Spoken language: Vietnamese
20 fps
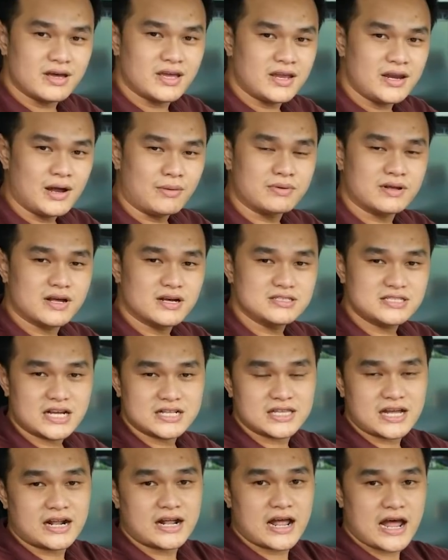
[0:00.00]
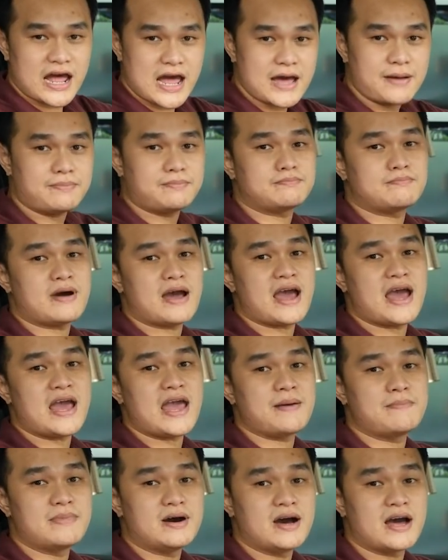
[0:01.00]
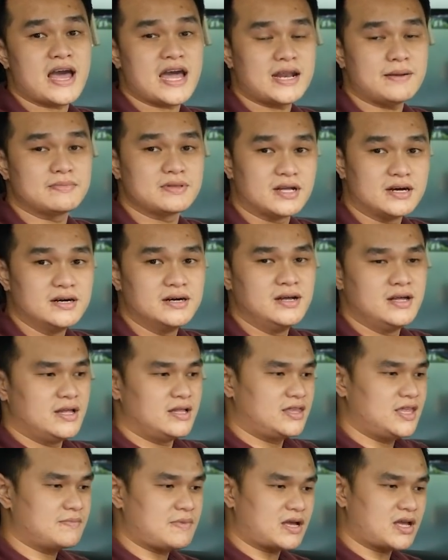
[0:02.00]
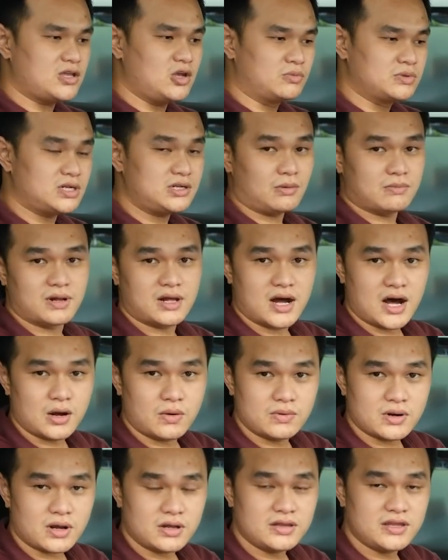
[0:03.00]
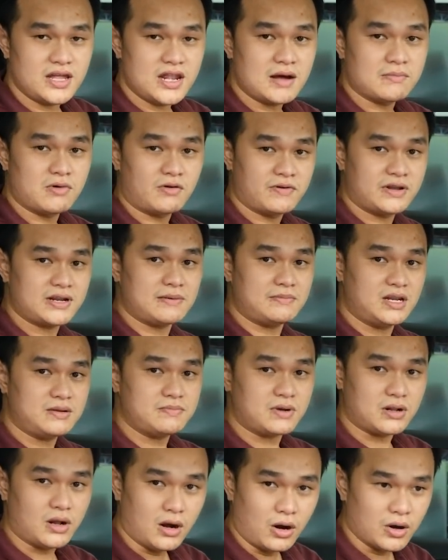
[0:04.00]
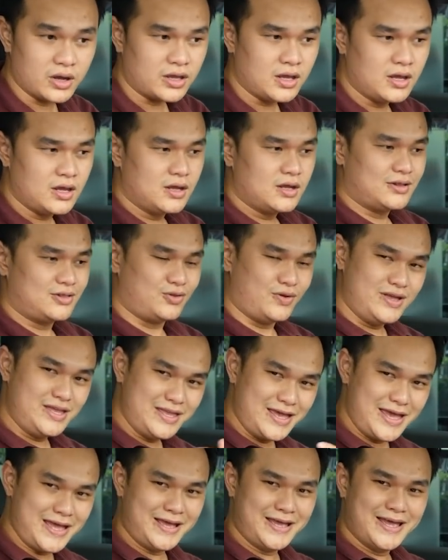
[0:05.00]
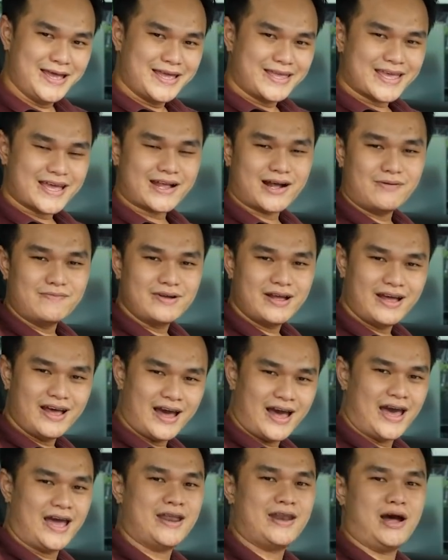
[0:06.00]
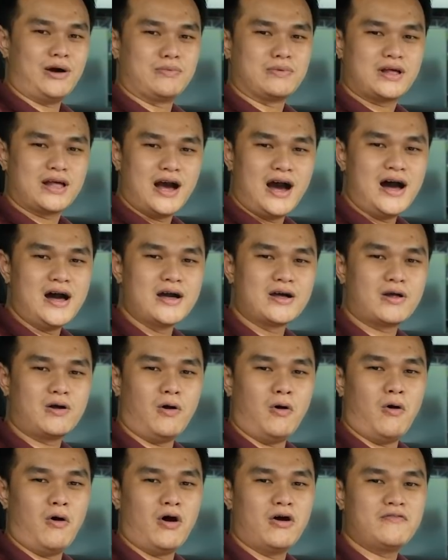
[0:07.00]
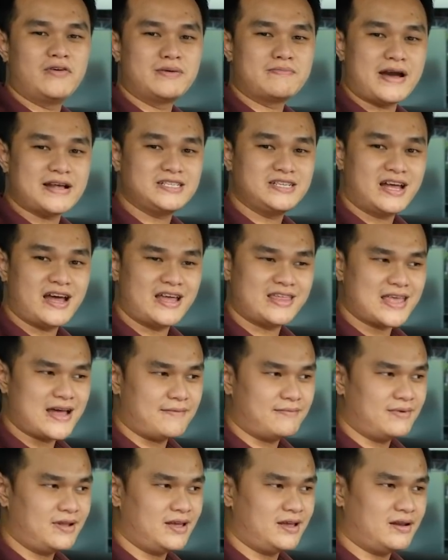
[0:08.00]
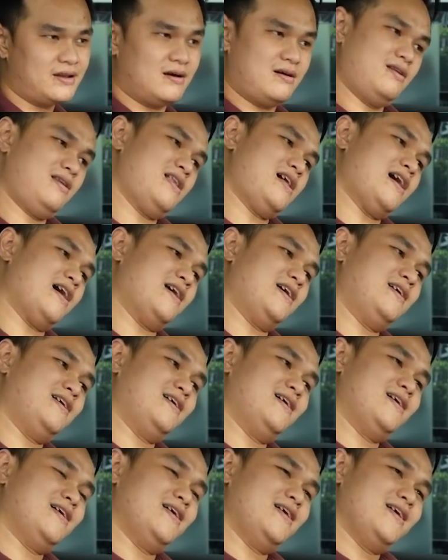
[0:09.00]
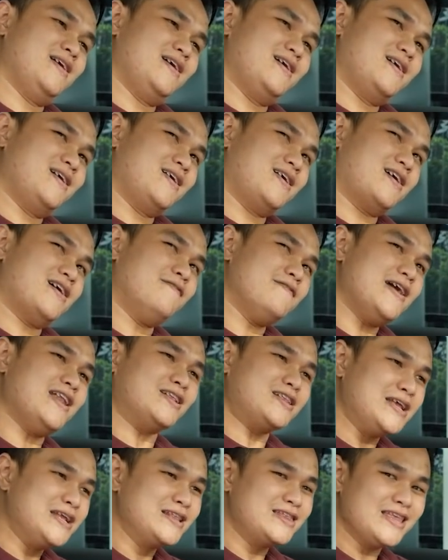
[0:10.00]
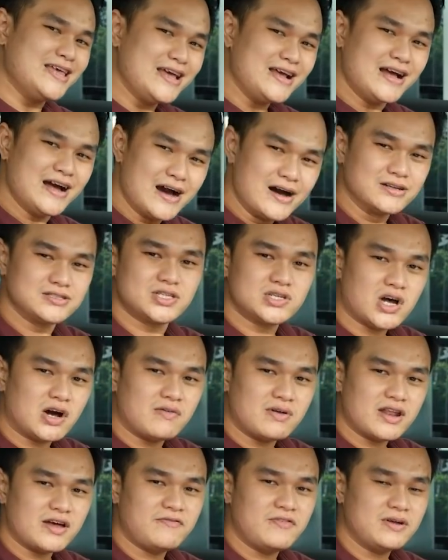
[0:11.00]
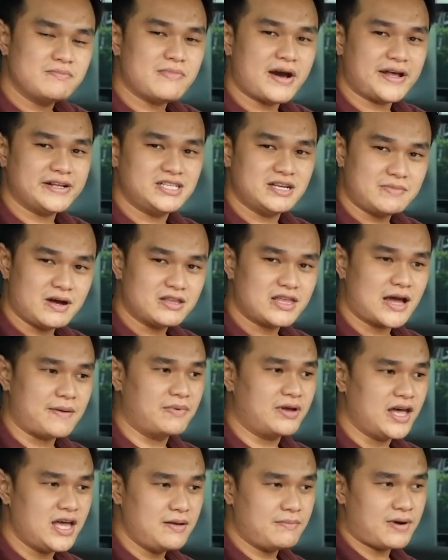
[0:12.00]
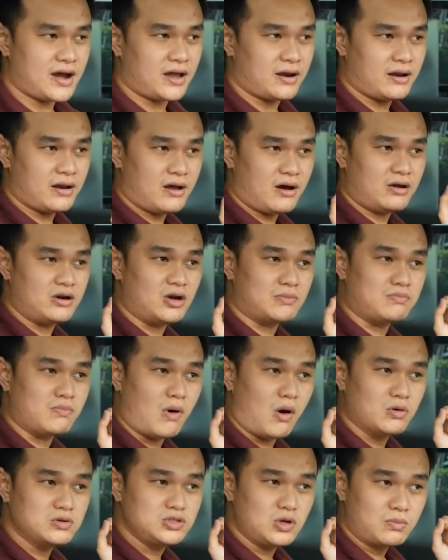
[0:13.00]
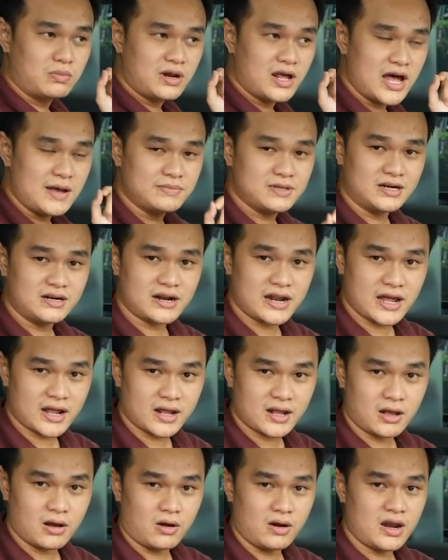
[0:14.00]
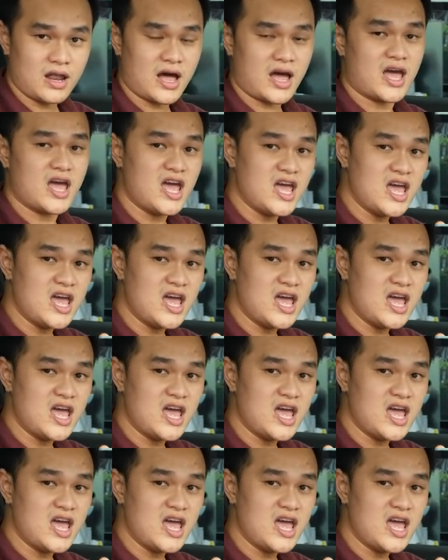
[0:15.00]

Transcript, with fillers: bị động cơ xăng tăng áp mã M254 nhưng mà cái dung tích động cơ của nó chỉ là 1,5 lít mà thôi tuy nhiên cái công nghệ động cơ của phiên bản xe 200 thì nó lại có vẻ là tiên tiến hơn so với lại phiên bản xe 300 khi mà nó được bổ sung thêm tính năng gọi là